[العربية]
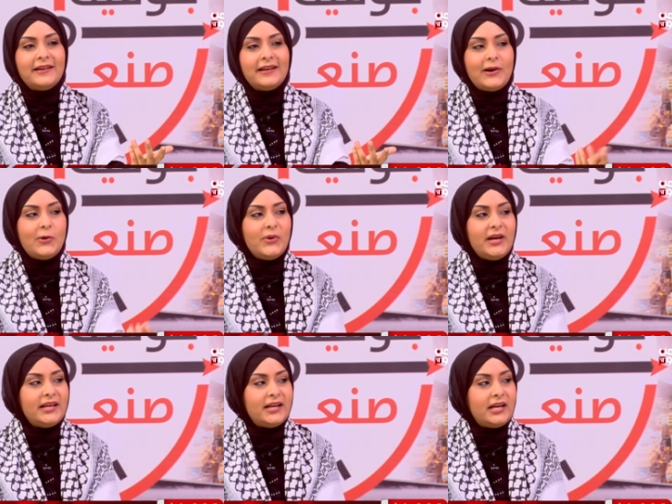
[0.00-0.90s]

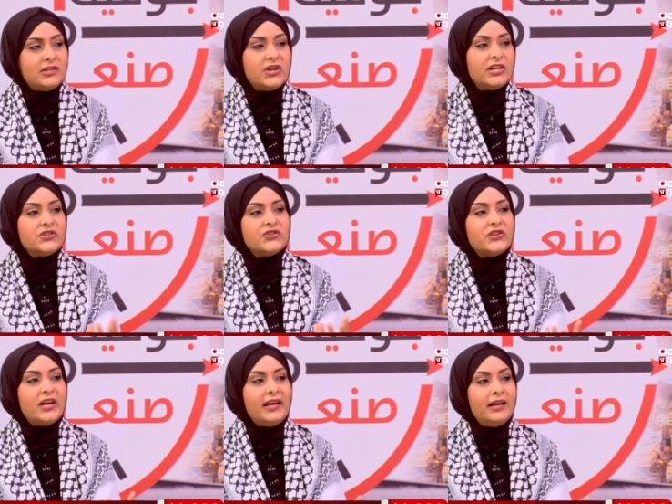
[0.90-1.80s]
هو جيش
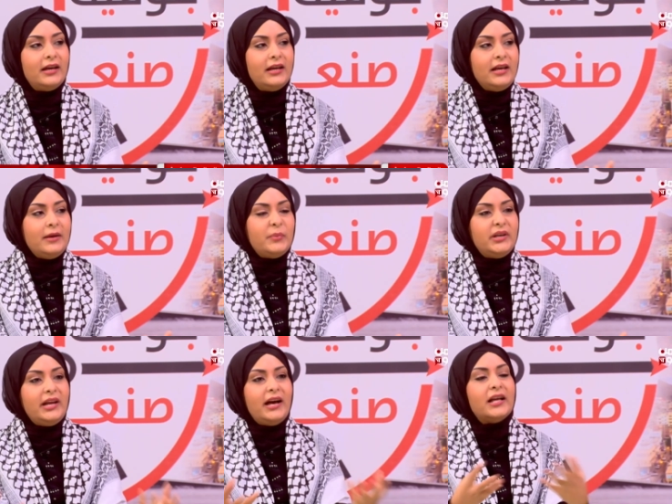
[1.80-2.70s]
آه، من
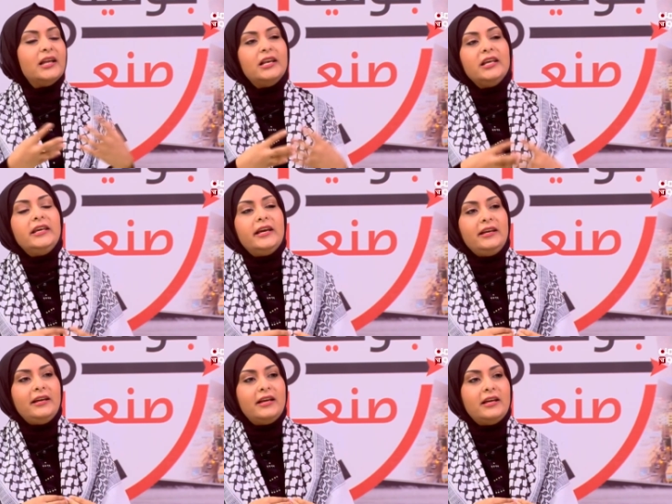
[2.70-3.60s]
أقلية
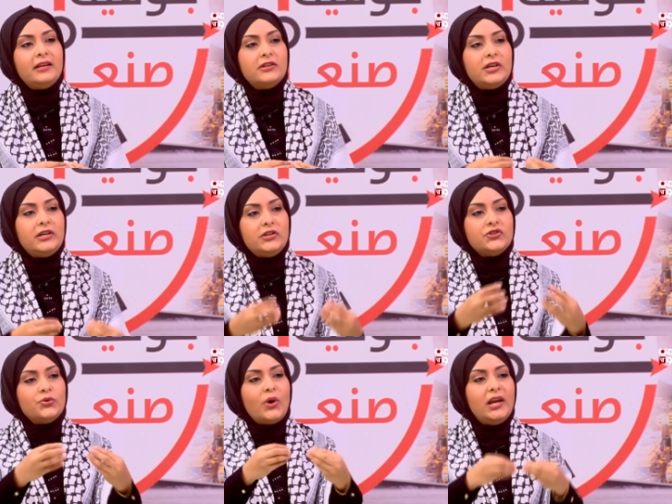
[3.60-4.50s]

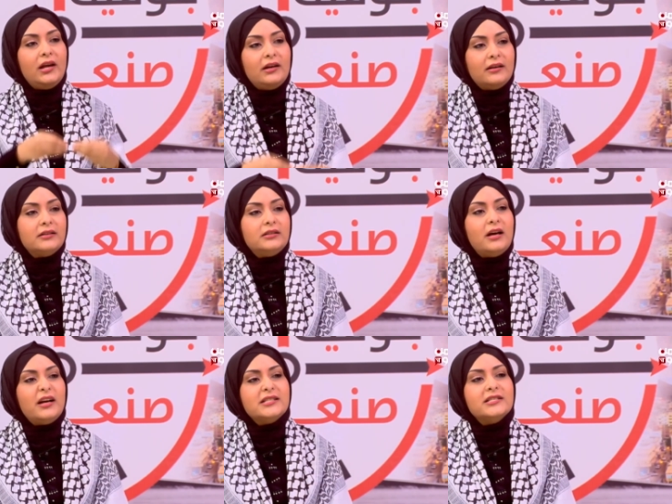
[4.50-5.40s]
اجوا على قطاع
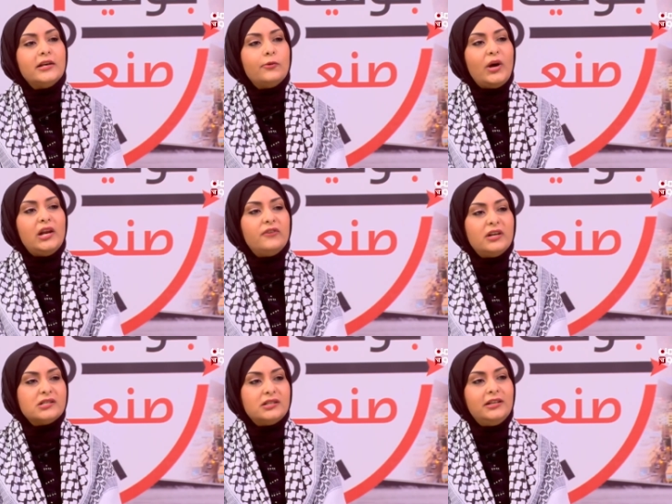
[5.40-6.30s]
غزة وعلى
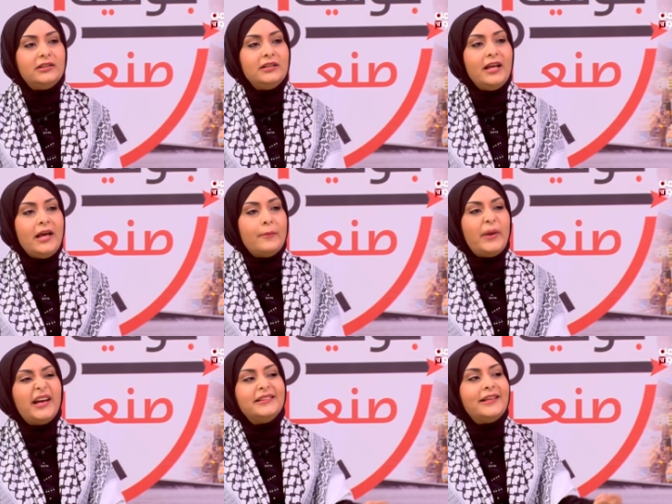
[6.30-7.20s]
فلسطين
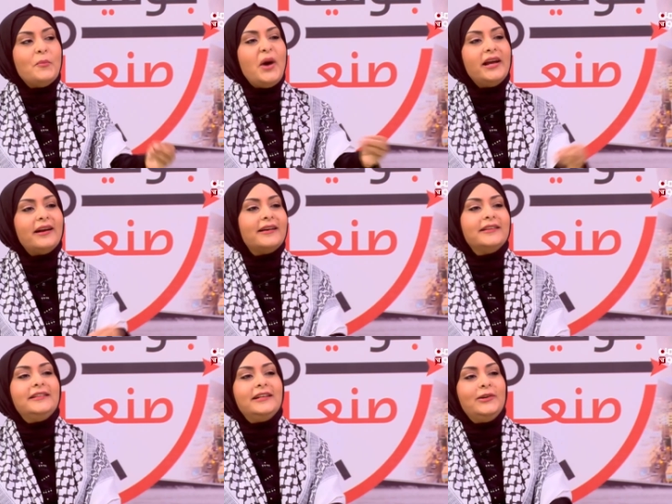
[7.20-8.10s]
بعد محرقة
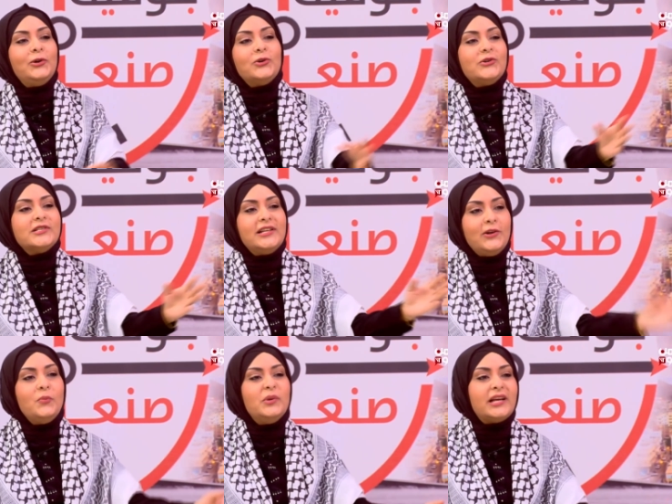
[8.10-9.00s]
الهولوكوست اللي
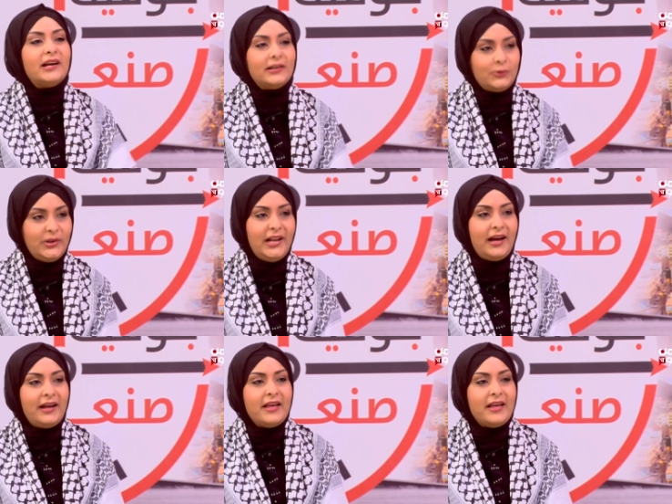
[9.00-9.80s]
هم تعرضوا إلها